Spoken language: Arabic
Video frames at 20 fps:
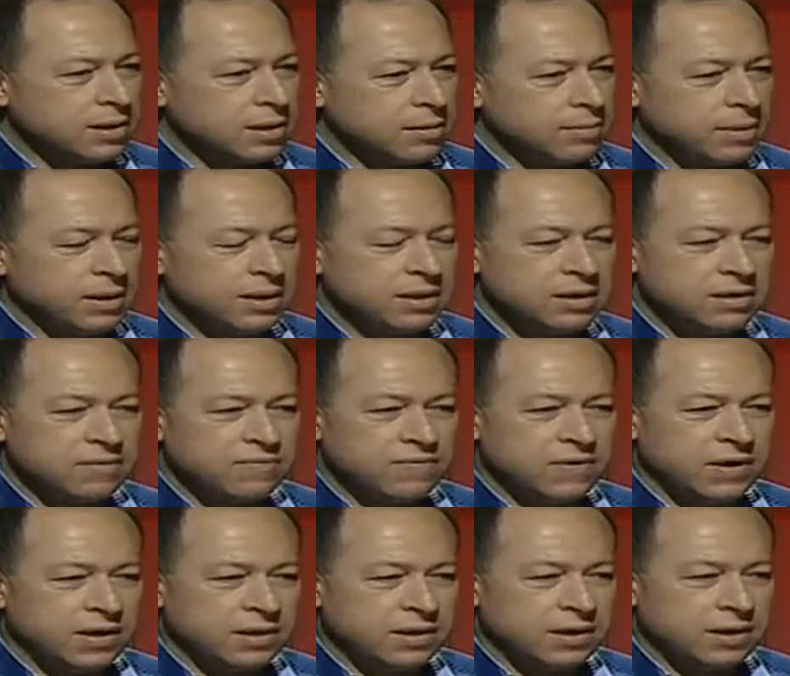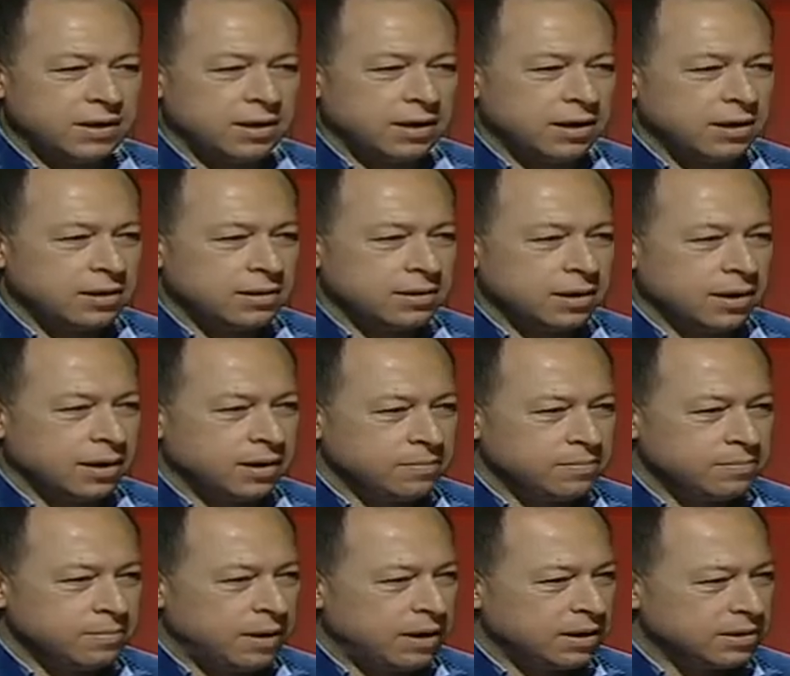المعده في عندنا نحن
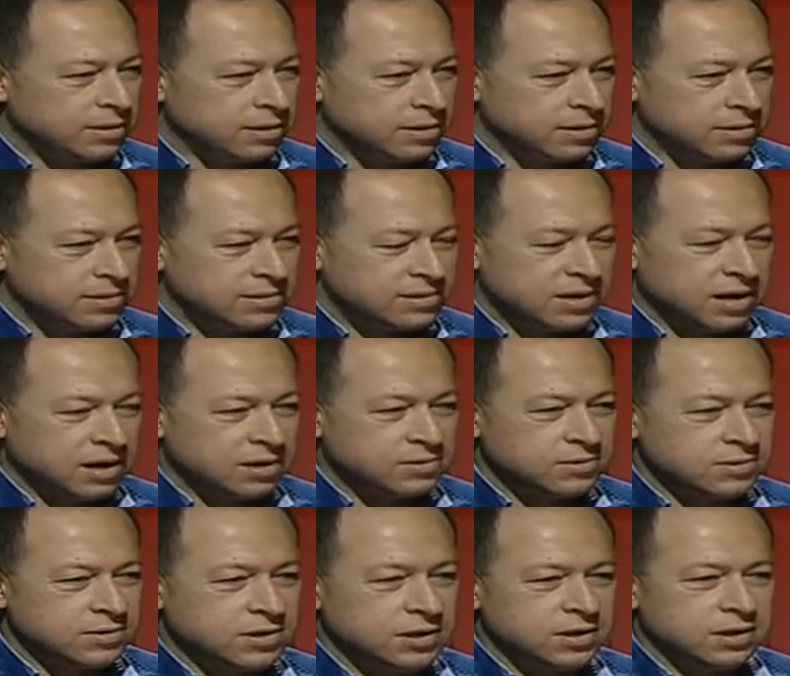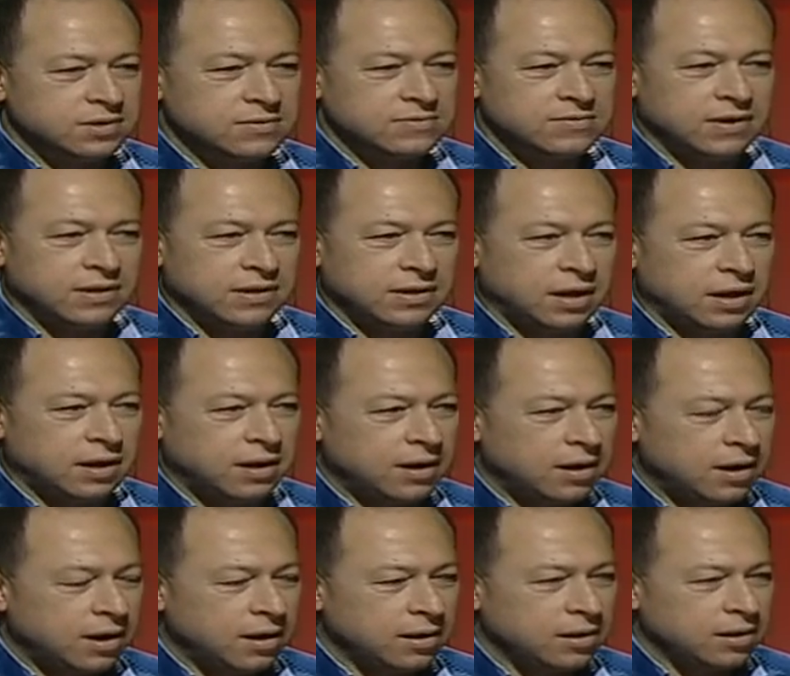التهاب معده سحجي في عندنا
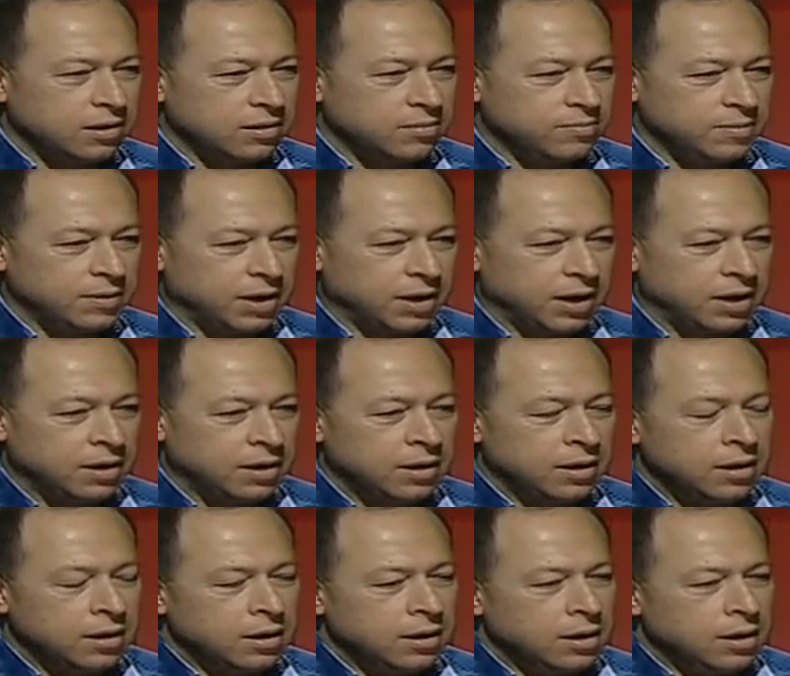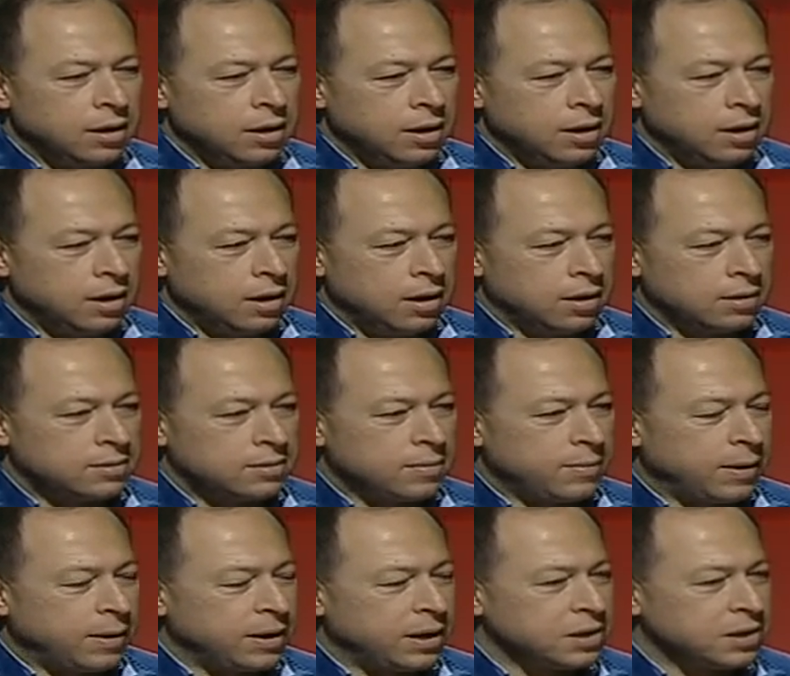قرحه الهضميه آه،
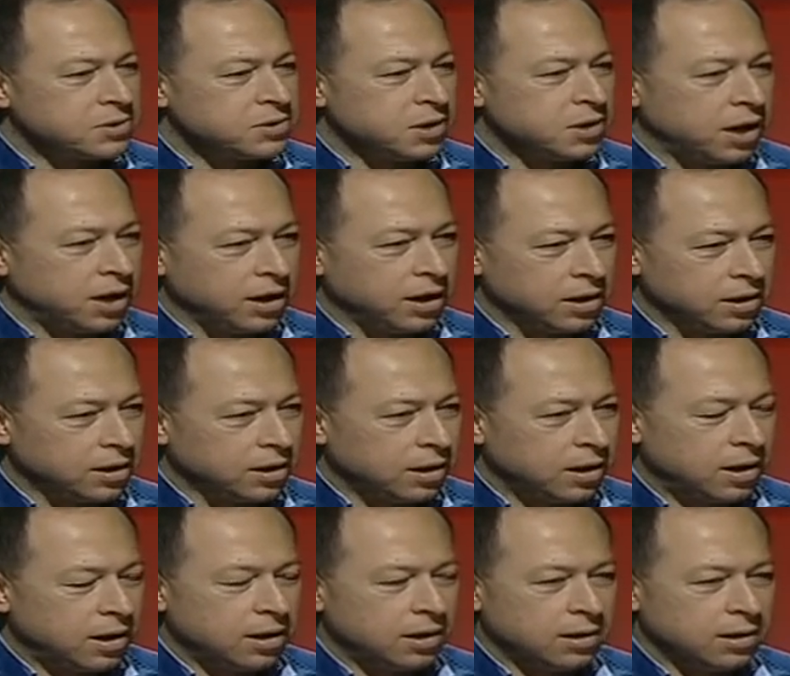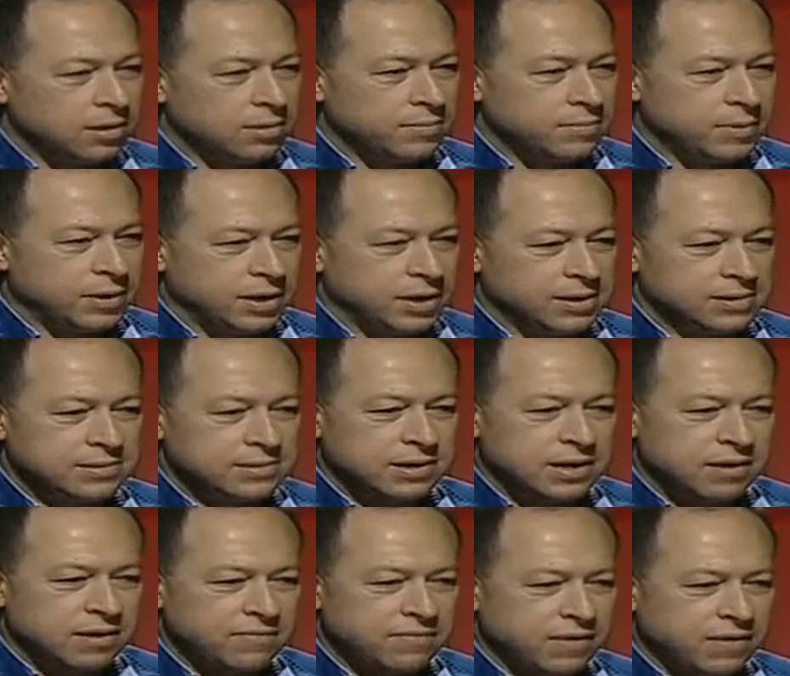طبعا الاشعه هي القرحه الهضميه اذا كان في